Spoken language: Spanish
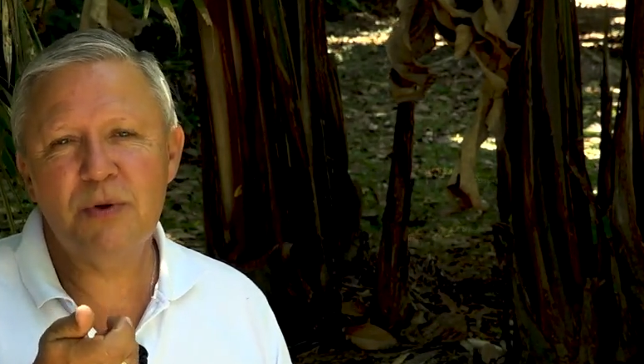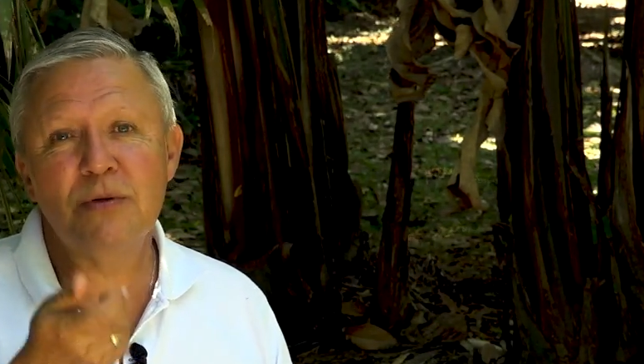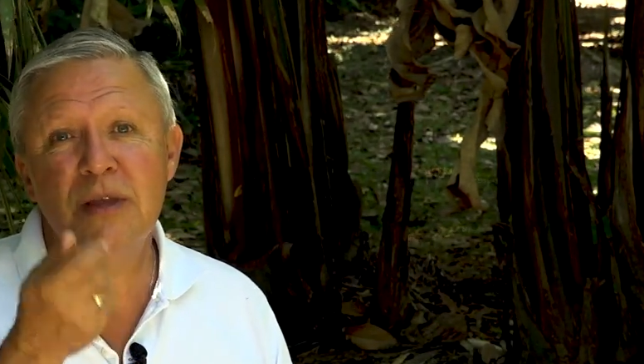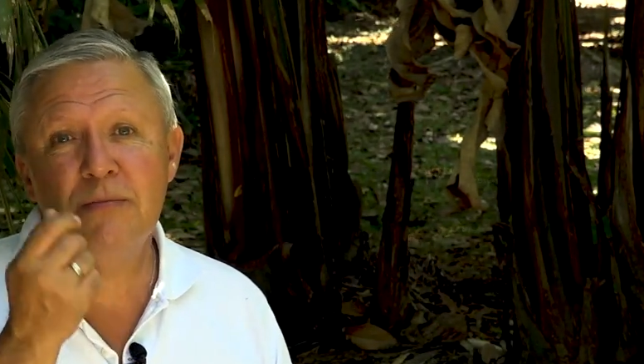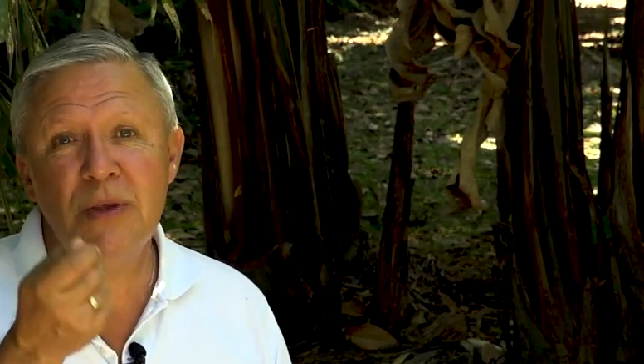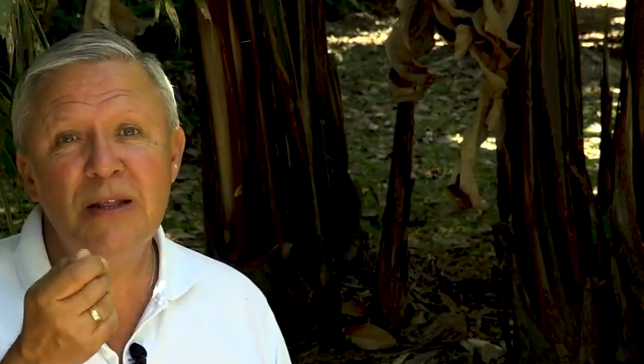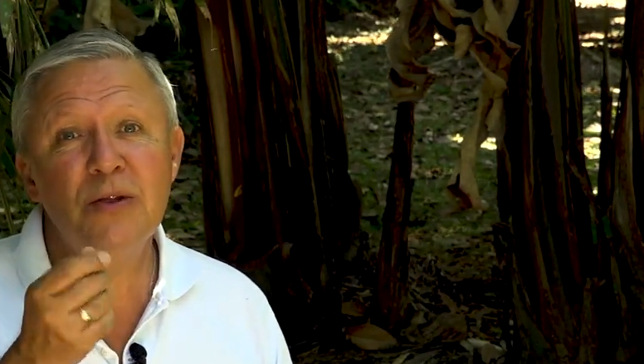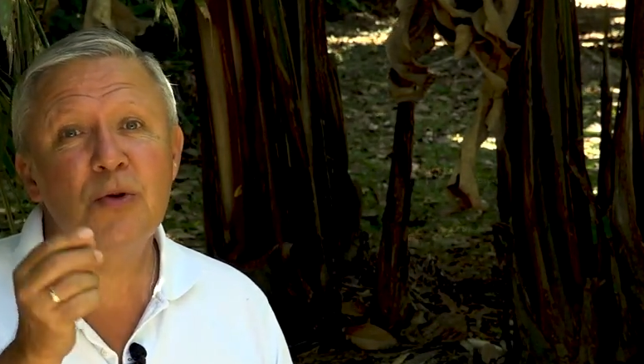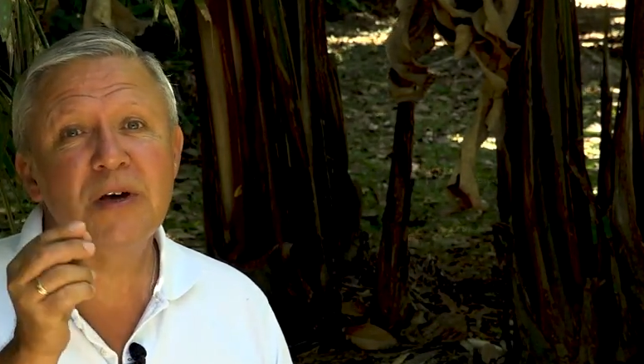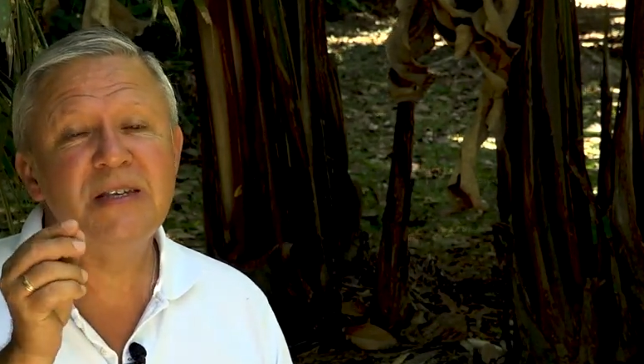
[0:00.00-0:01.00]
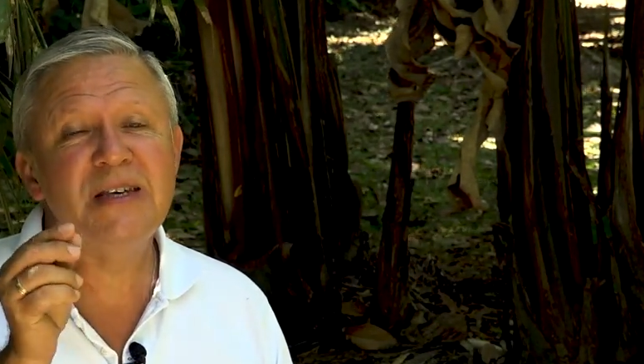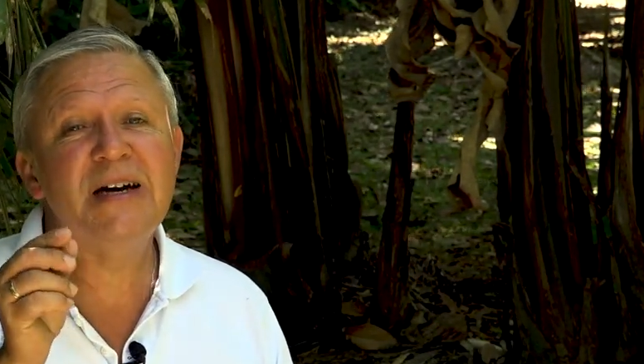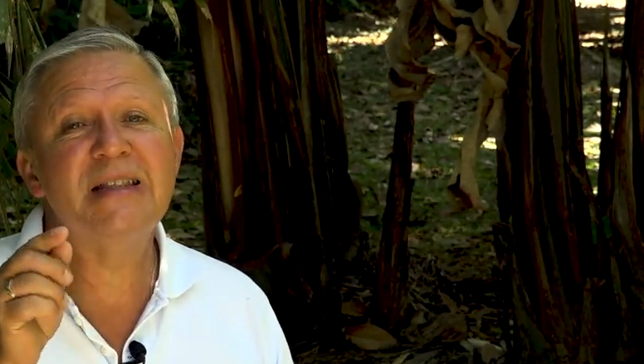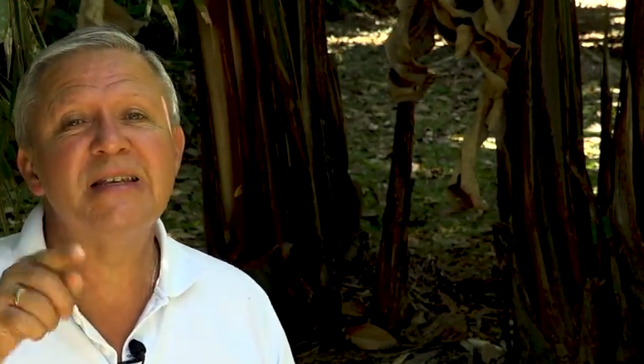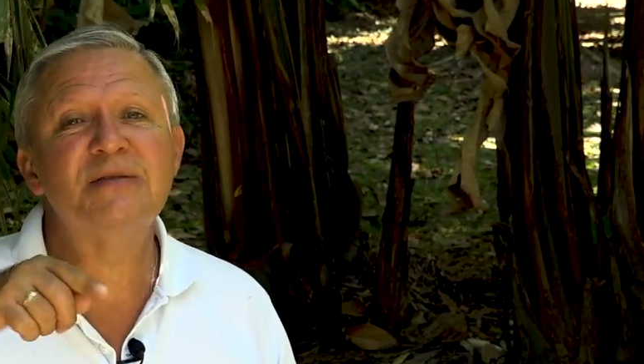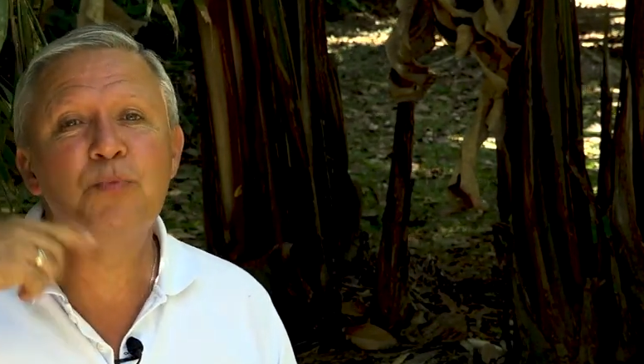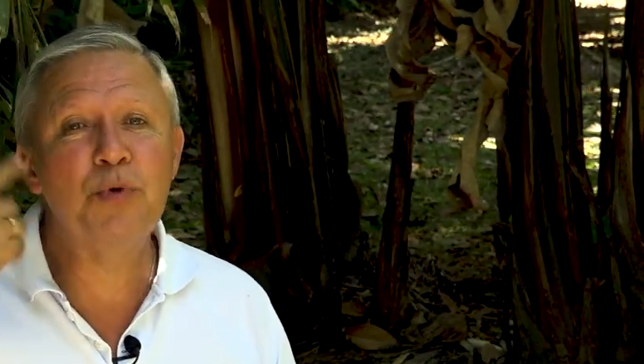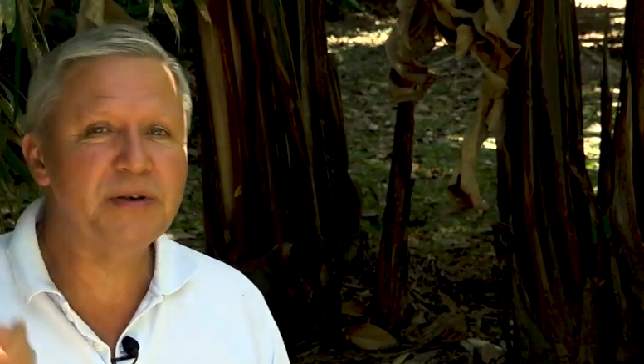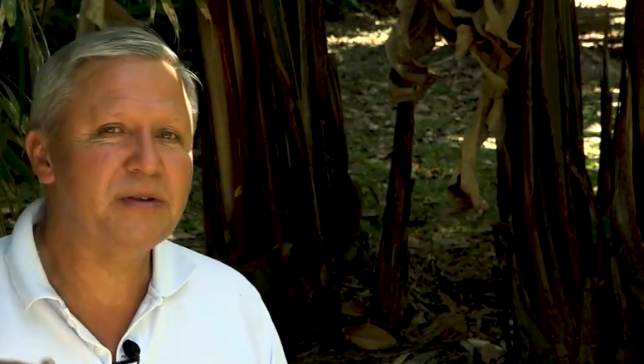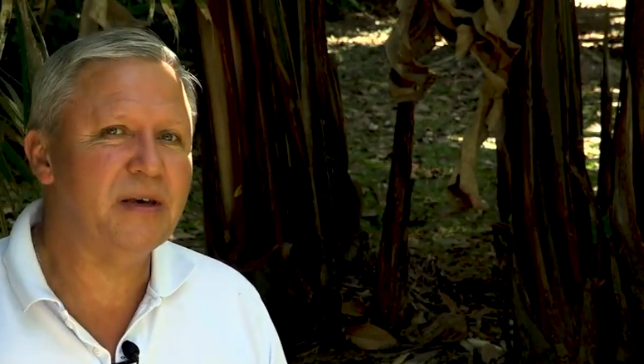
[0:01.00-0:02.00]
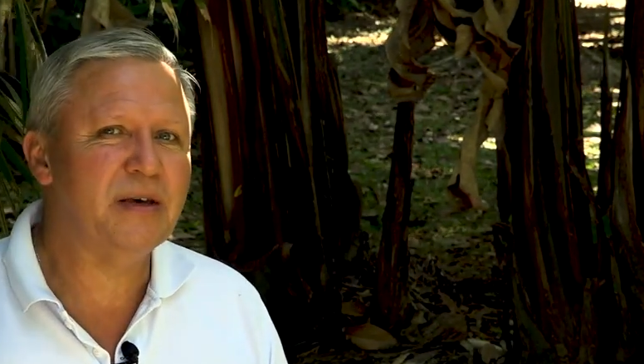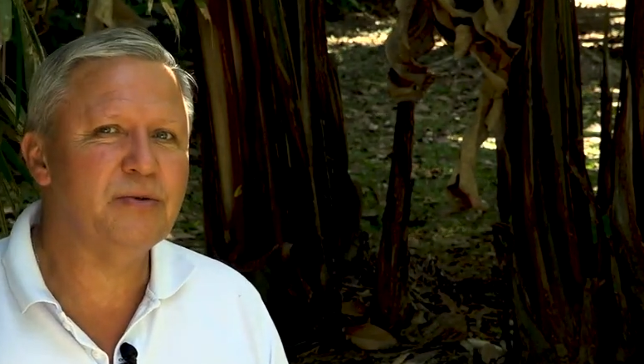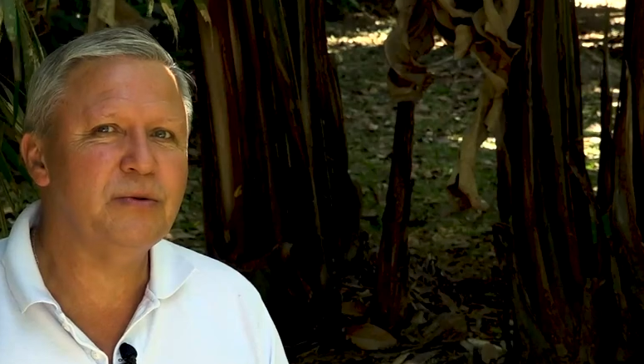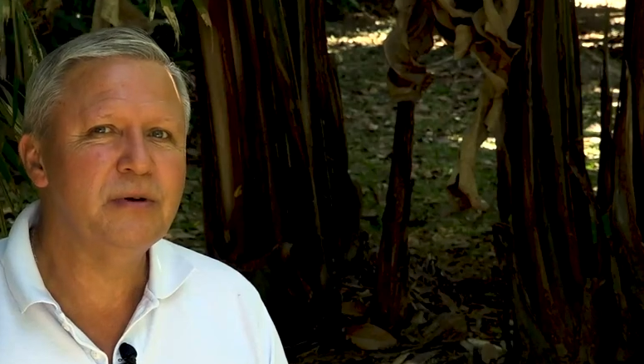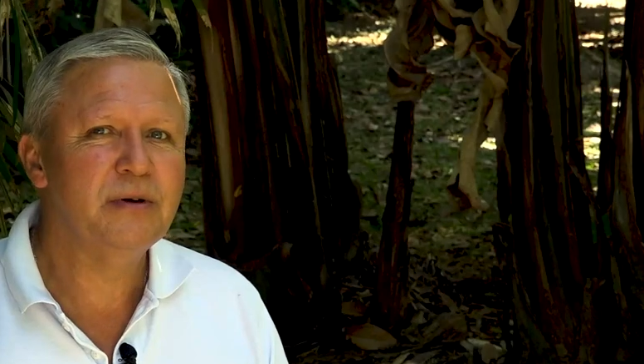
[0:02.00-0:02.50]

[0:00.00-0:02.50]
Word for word: pero también lo que llega después de eso,